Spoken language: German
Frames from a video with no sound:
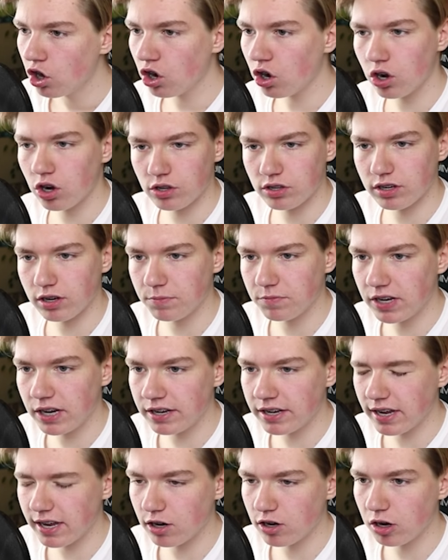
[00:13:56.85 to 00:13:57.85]
Oh Gott, da kommt wieder
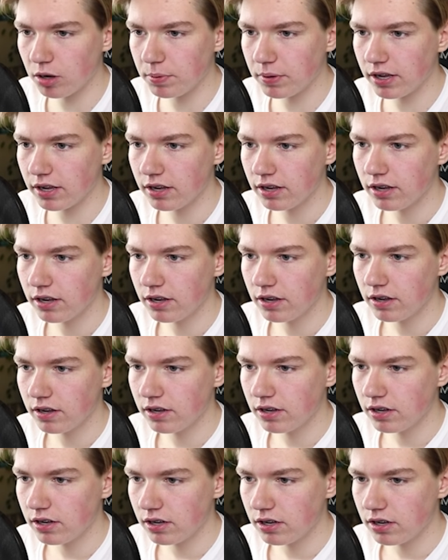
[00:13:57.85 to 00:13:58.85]
ein dicker Klopper.
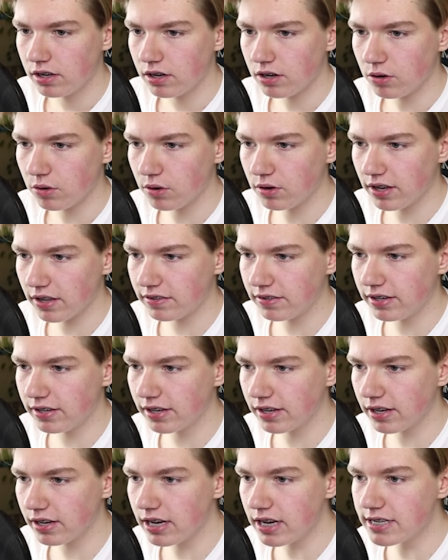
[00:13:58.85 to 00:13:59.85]
Und das sieht
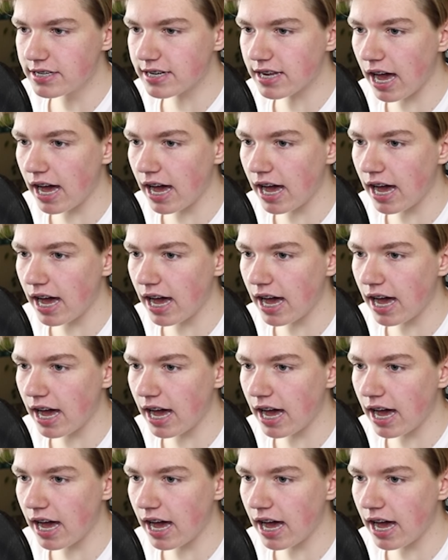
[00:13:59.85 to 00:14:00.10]
hier nicht